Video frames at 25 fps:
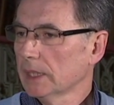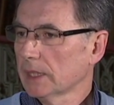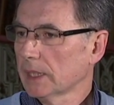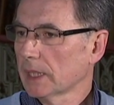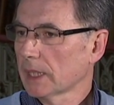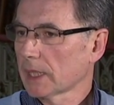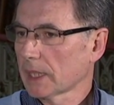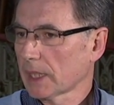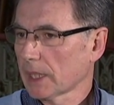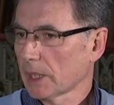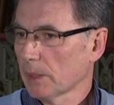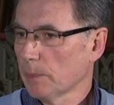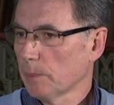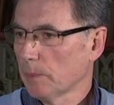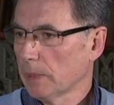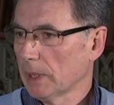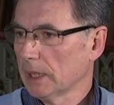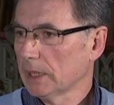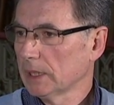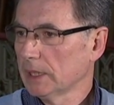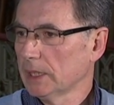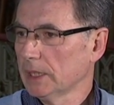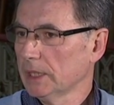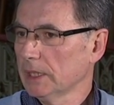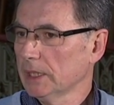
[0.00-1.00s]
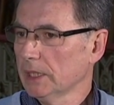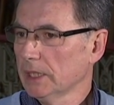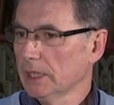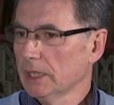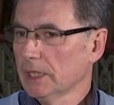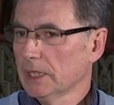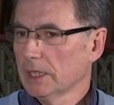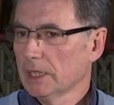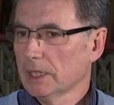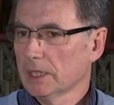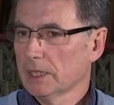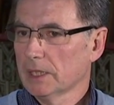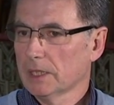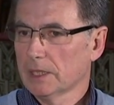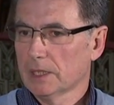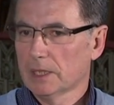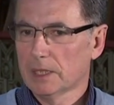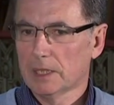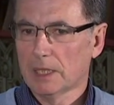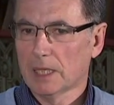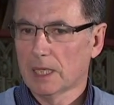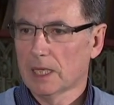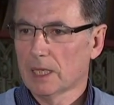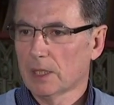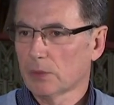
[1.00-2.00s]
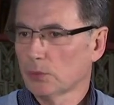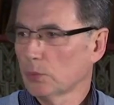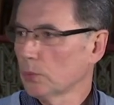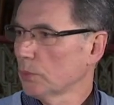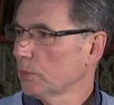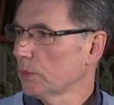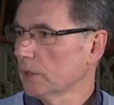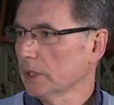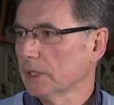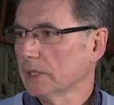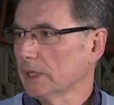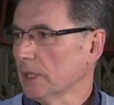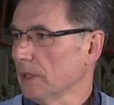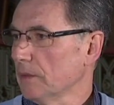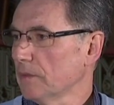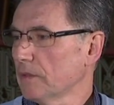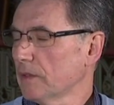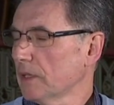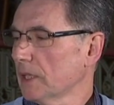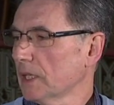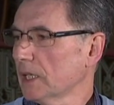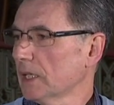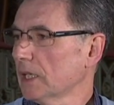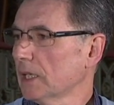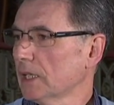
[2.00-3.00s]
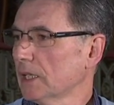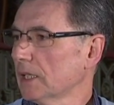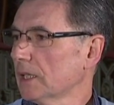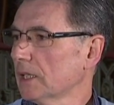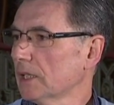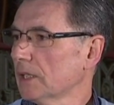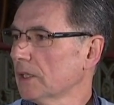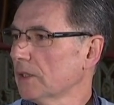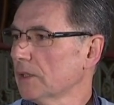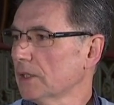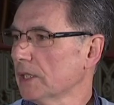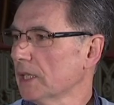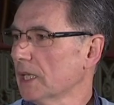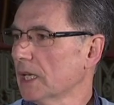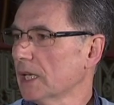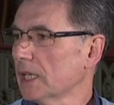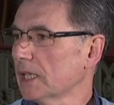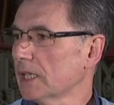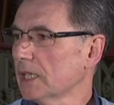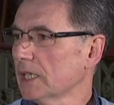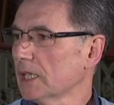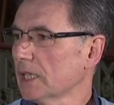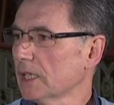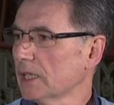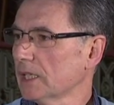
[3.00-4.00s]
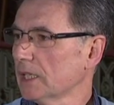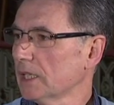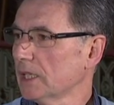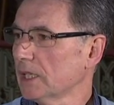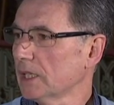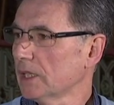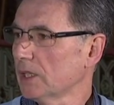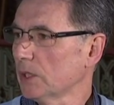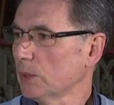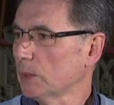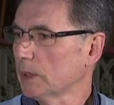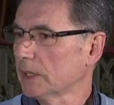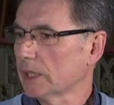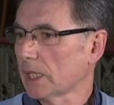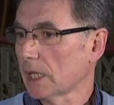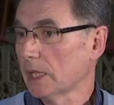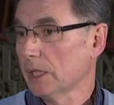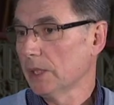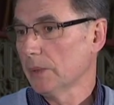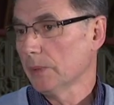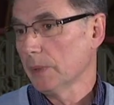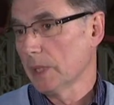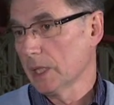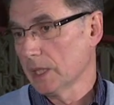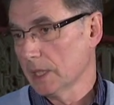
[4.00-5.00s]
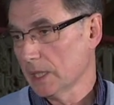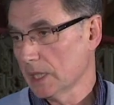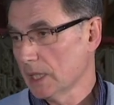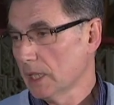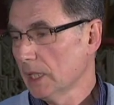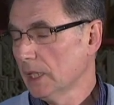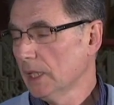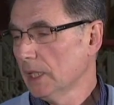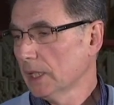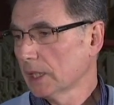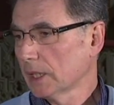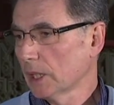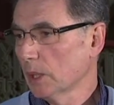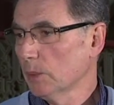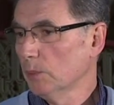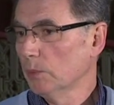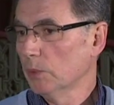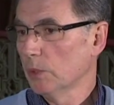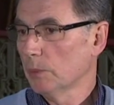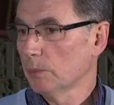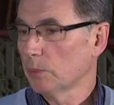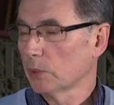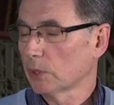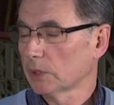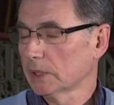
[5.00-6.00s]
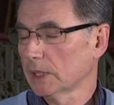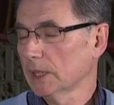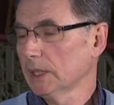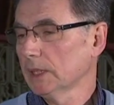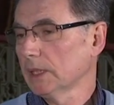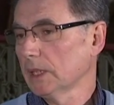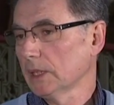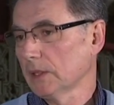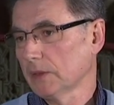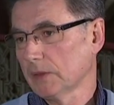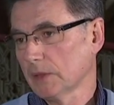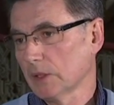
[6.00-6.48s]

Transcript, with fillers: que respalde eh, la subsistencia diaria de, nuestras librerías, que es muy importante.